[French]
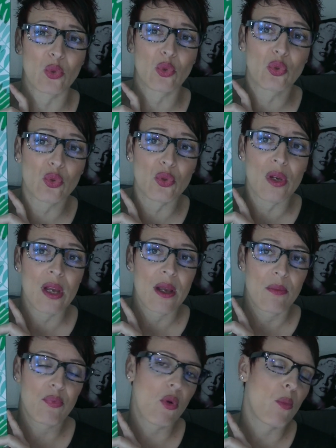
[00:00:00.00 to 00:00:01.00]
dans tout.
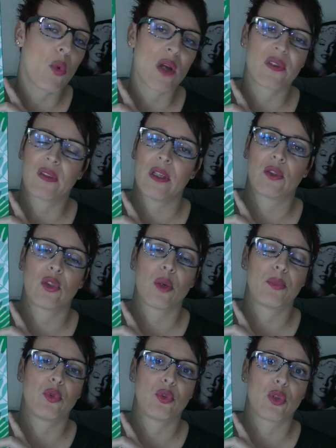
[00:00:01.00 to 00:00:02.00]
Pour moi, c'est top
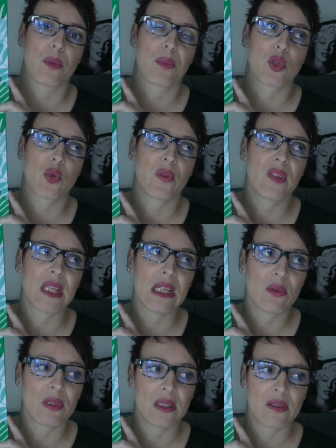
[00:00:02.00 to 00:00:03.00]
du top. Je sais
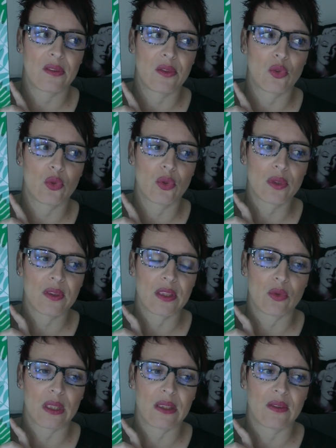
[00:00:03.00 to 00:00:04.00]
qu'il en existe d'autres.
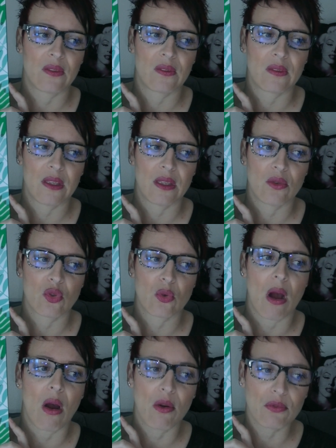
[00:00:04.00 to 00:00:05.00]
Il doit exister, je
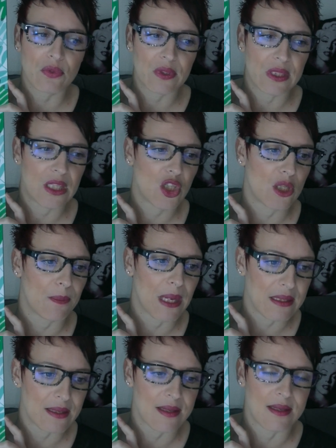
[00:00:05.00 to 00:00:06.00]
crois, envoûté. Je n'ai pas
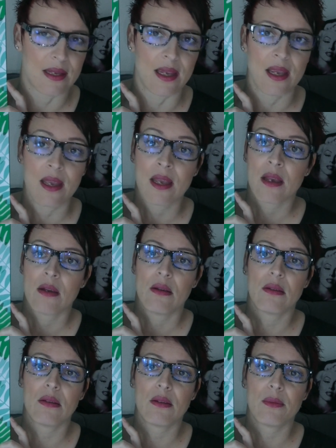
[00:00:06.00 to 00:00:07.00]
testé.
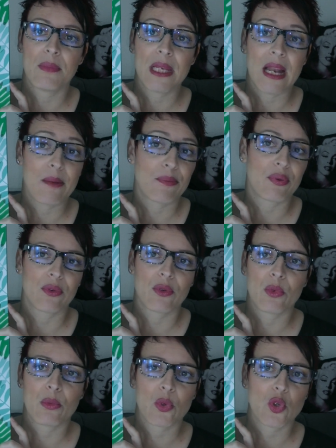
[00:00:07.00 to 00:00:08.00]
Euh, mais là, pour le
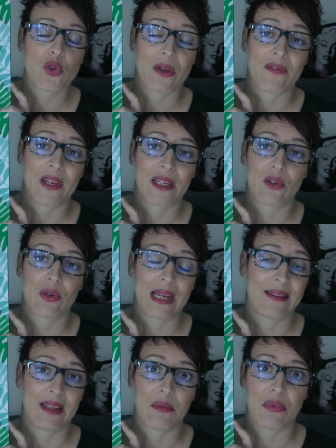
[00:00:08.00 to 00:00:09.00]
moment, je suis avec la
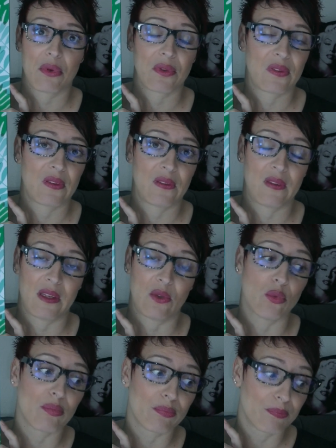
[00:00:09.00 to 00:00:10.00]
T-Box et c'est
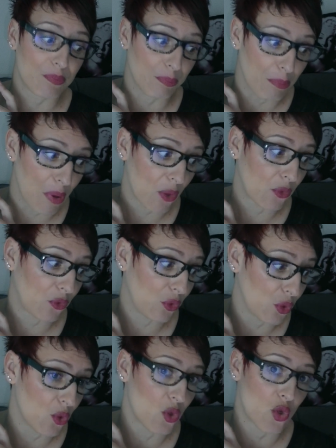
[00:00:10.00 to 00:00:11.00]
une box
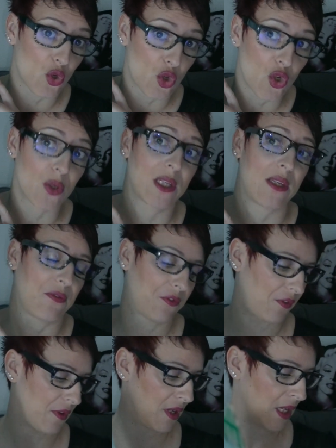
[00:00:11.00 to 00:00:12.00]
que je
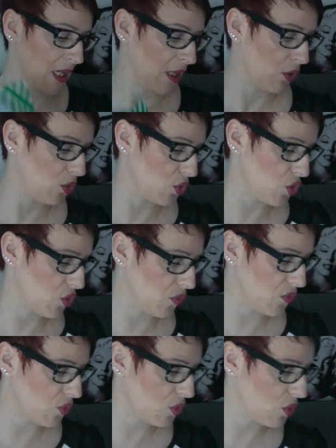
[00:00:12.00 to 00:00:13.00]
kiffe que je vous